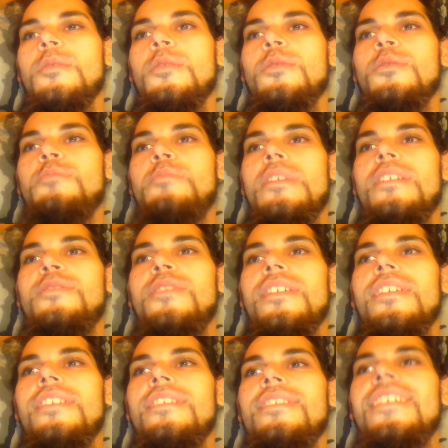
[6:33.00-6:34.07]
weil ich da
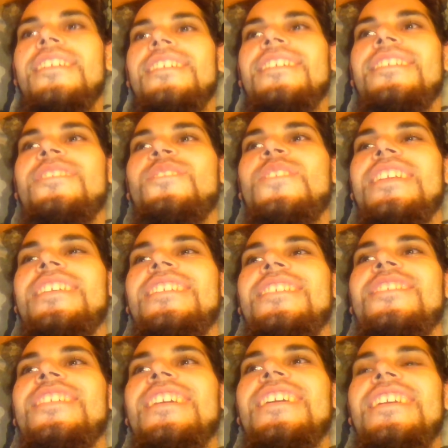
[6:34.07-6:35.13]
jetzt noch drüber geredet habe.
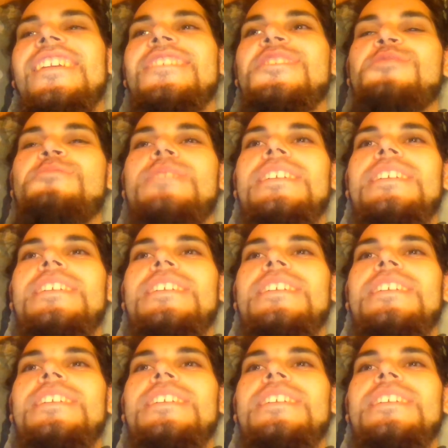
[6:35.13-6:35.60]
Egal.